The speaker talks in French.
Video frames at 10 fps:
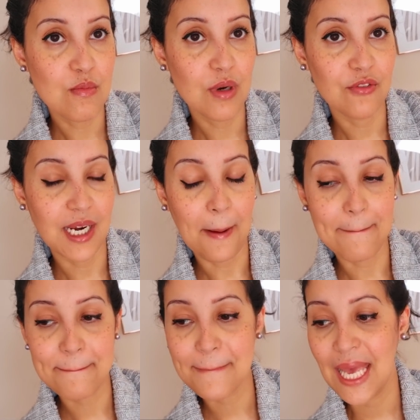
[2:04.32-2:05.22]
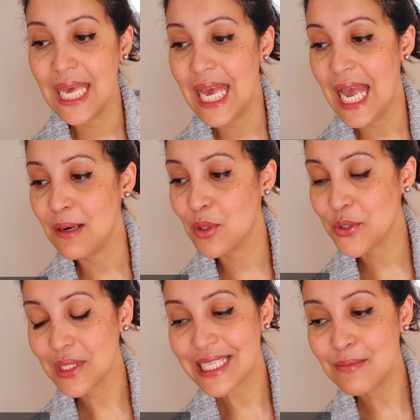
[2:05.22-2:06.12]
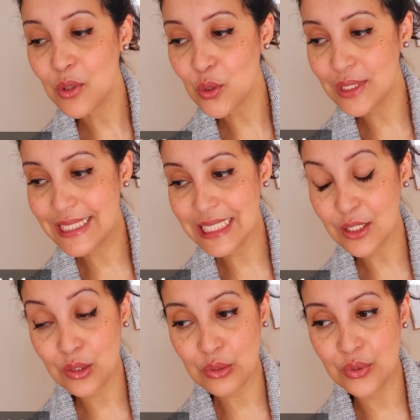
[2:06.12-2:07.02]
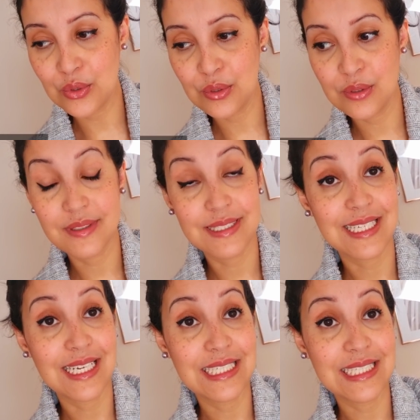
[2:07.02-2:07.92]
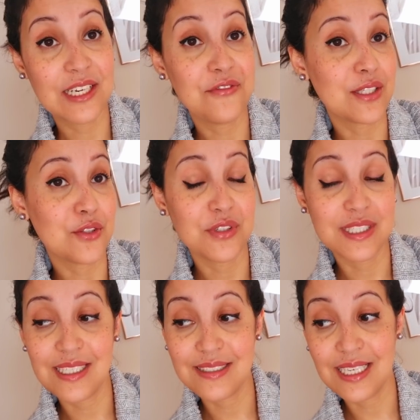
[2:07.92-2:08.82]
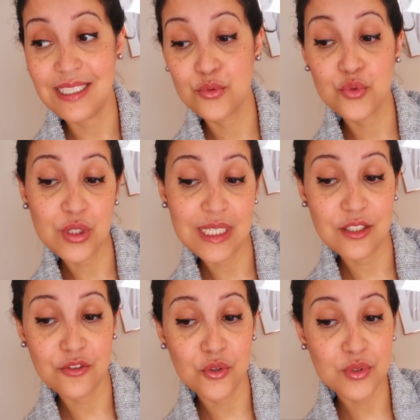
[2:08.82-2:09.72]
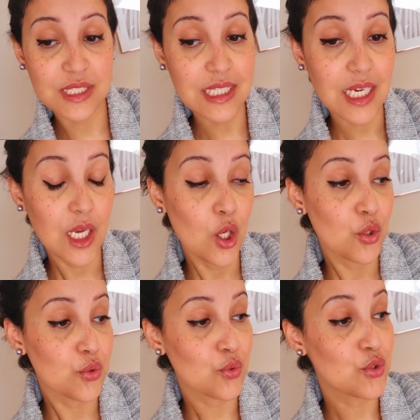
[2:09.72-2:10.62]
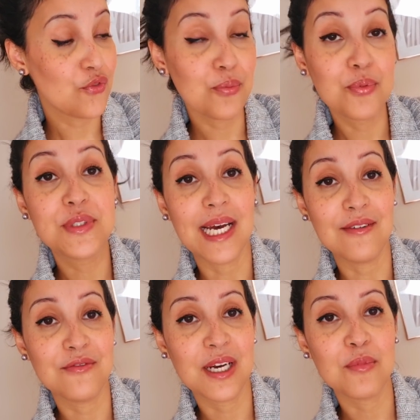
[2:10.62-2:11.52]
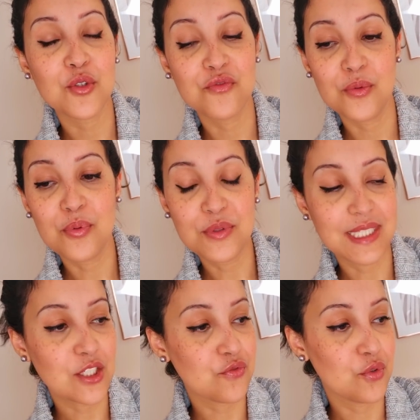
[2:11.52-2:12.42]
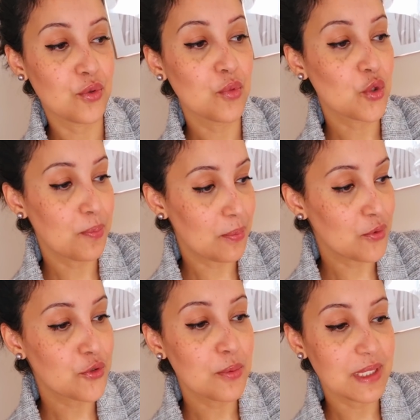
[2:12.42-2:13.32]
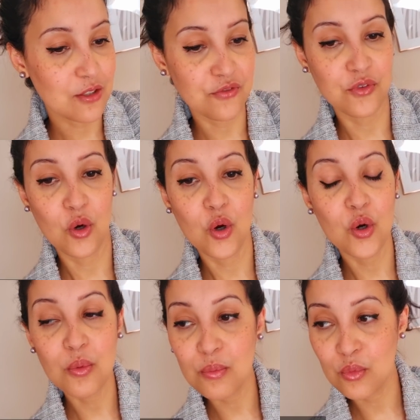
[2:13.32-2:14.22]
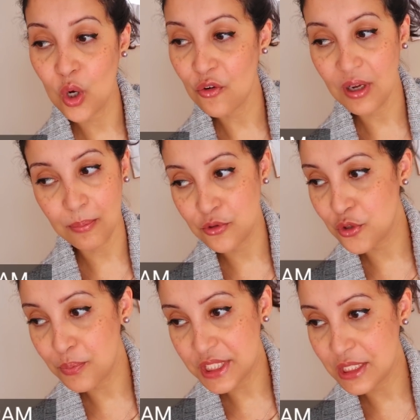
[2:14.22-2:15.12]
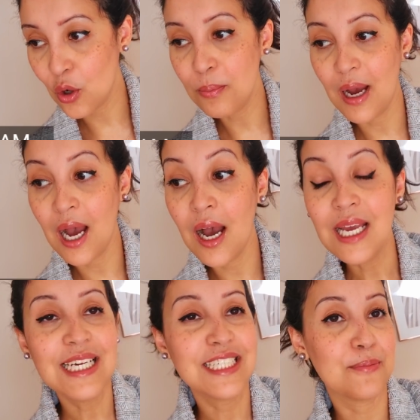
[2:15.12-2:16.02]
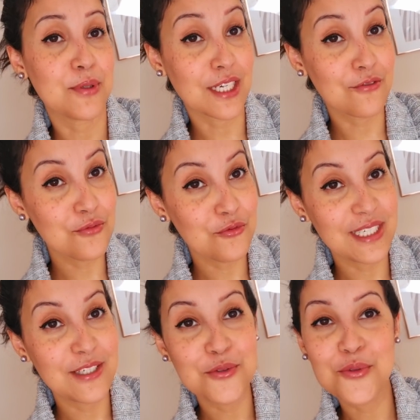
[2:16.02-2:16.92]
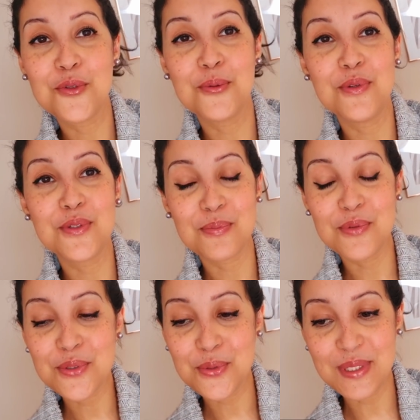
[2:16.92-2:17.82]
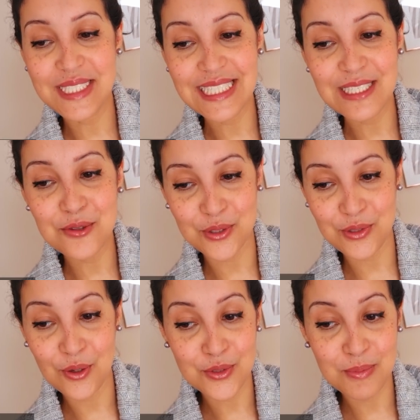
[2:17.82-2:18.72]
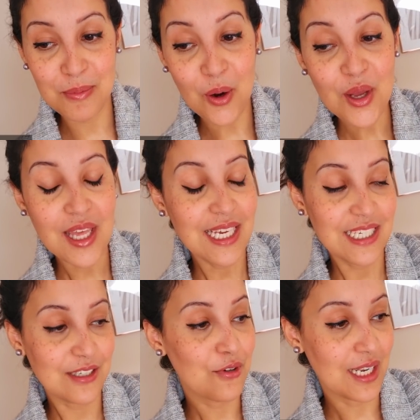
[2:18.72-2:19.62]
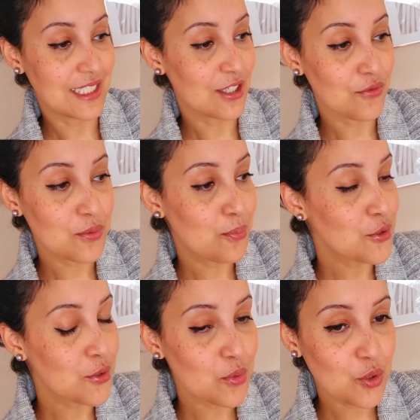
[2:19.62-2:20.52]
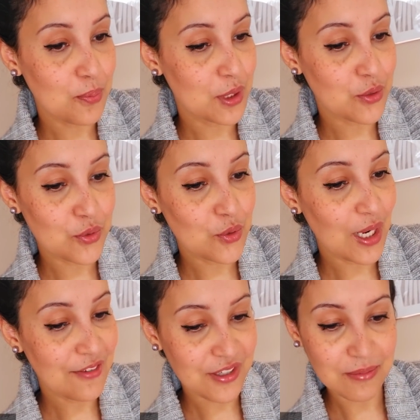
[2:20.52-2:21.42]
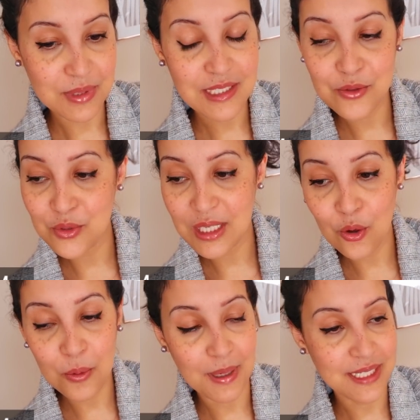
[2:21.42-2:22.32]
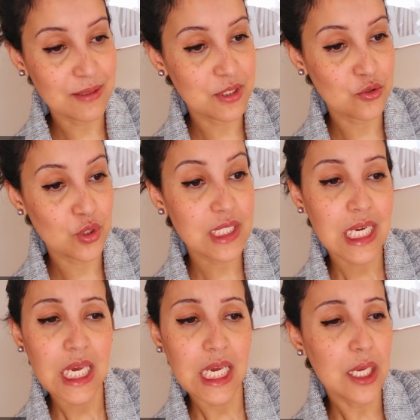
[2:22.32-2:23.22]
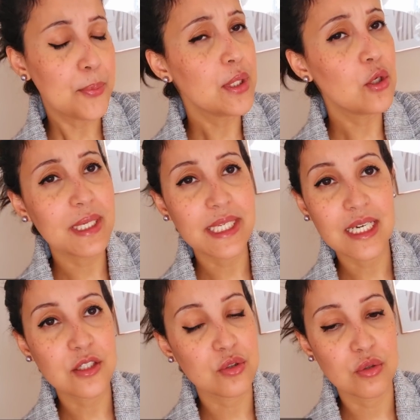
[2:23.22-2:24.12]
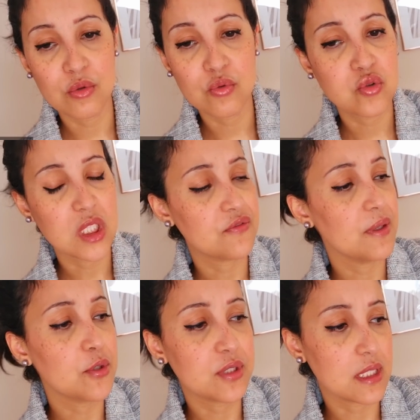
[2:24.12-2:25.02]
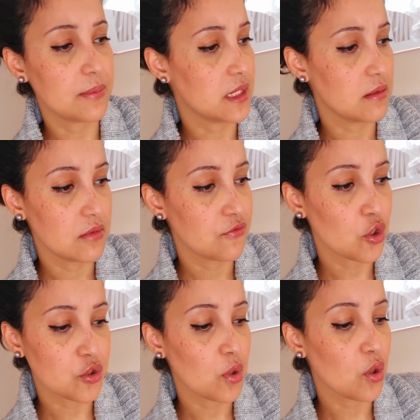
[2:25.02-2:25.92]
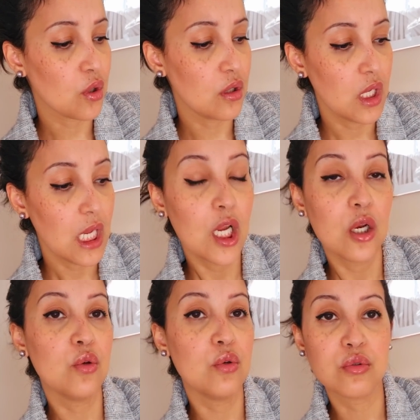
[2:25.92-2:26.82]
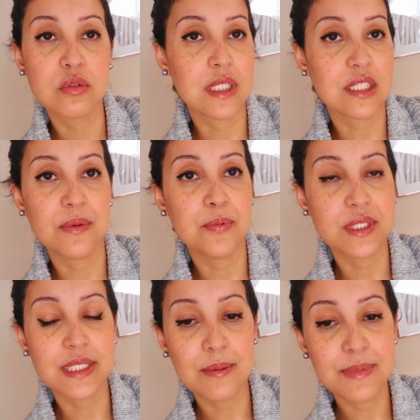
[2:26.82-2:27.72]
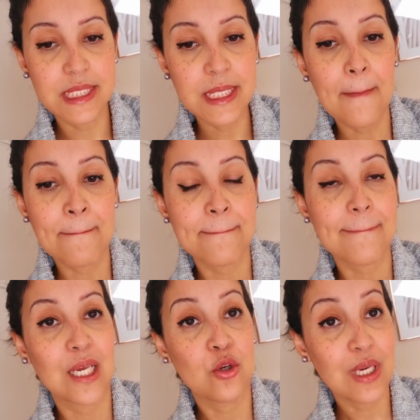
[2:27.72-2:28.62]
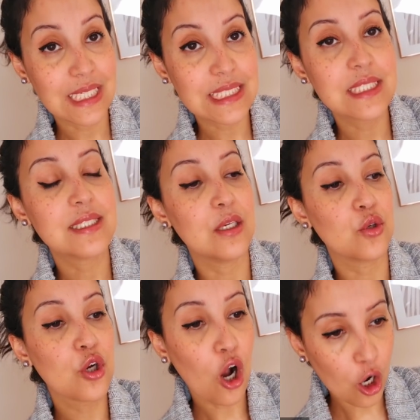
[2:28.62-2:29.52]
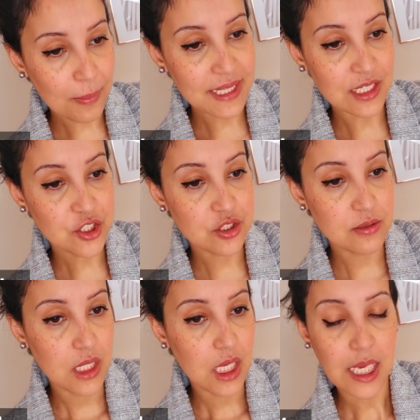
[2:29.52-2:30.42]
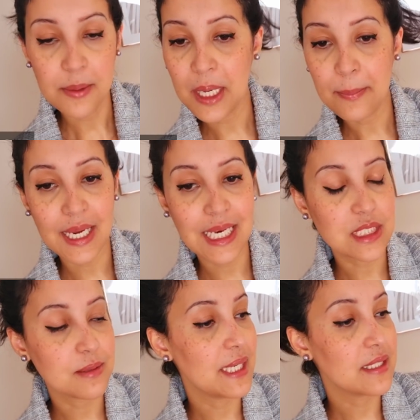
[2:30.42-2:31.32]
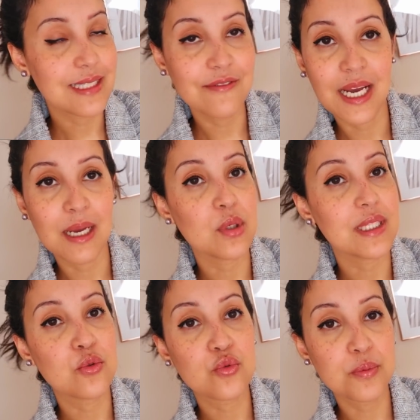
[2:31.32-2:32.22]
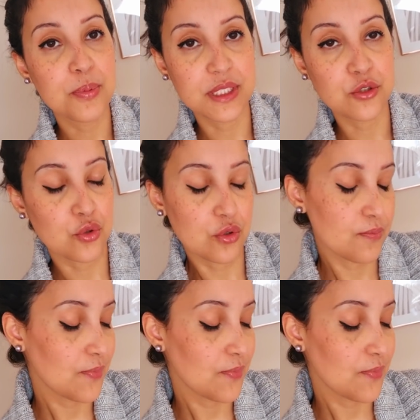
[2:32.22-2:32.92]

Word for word: Voilà elle m'entend tellement le dire que ça les affecte en fait, ça, ça les touche les enfants aussi. Donc je veux plus de ça, vraiment je veux plus de ça, je veux m'occuper plus de mes enfants, leur faire plus de petits repas. C'est pour ça que vous me voyez du coup de plus en plus cuisiner en ce moment. Voilà, j'ai envie de plus de m'occuper de, la famille, de, des repas, des petites choses. Et puis le ménage, euh, ça se fait petit à petit. Franchement, euh, le, ça se fait petit à petit. Le lundi, c'est le grand ménage. Et puis après, la semaine, c'est vraiment des toutes petites choses.